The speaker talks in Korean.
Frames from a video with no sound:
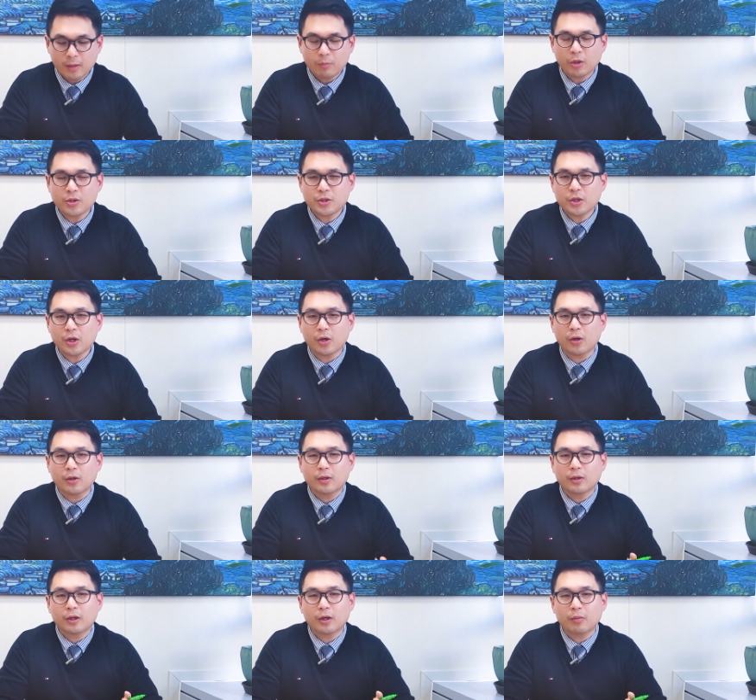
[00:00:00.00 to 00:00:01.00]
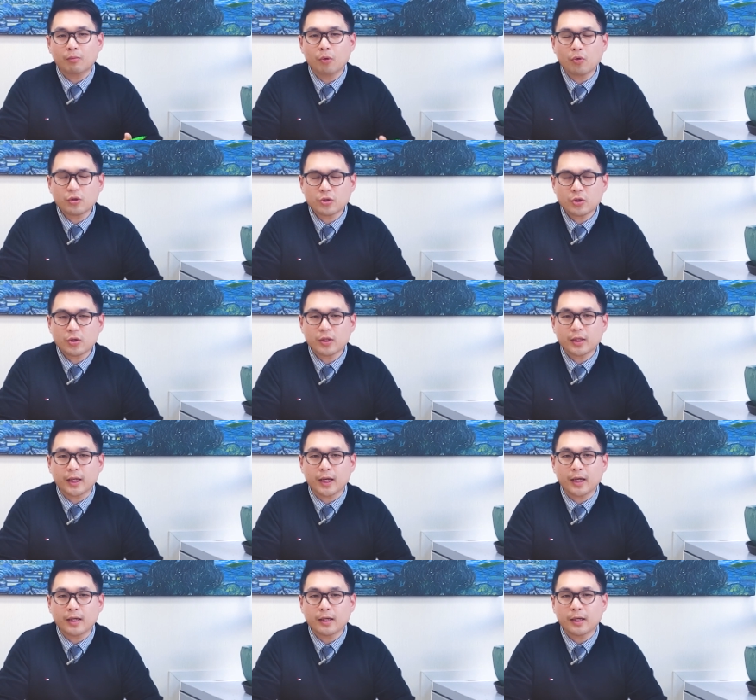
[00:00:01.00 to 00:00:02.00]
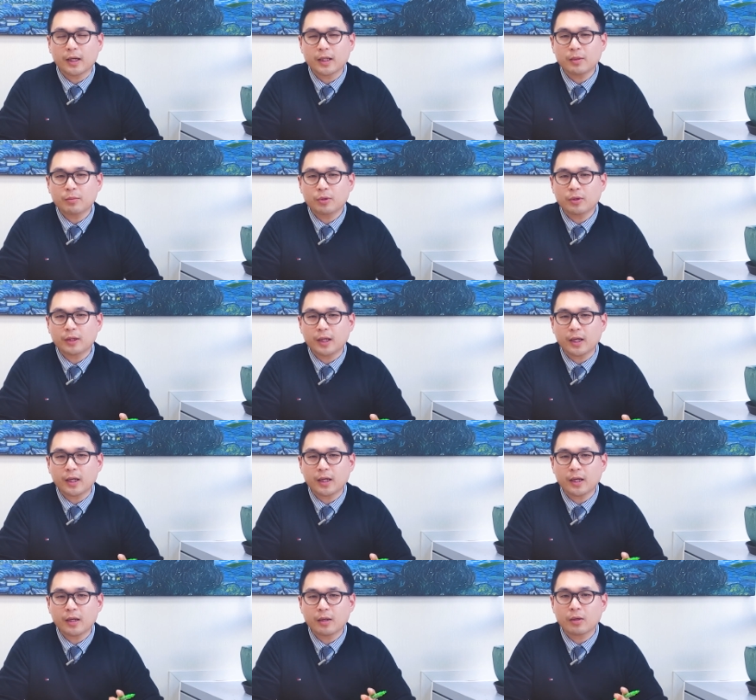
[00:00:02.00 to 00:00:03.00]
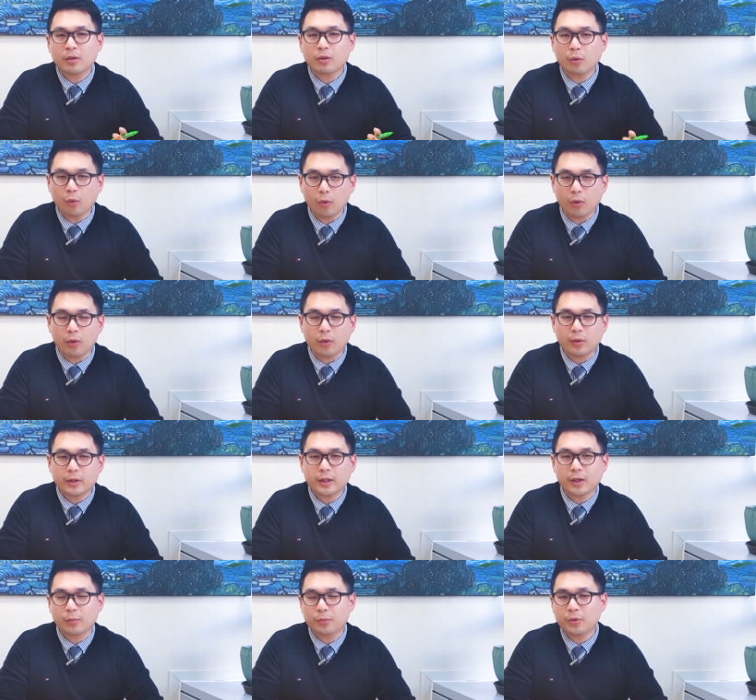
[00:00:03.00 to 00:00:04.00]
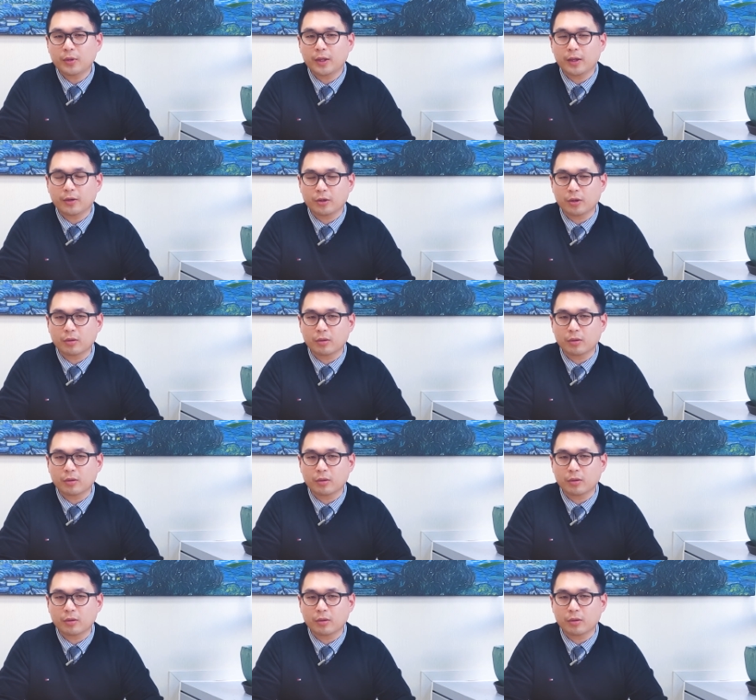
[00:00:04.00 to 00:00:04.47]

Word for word: 먼저 어, 목적이나 아니면 내가 goal이라고 표현해요.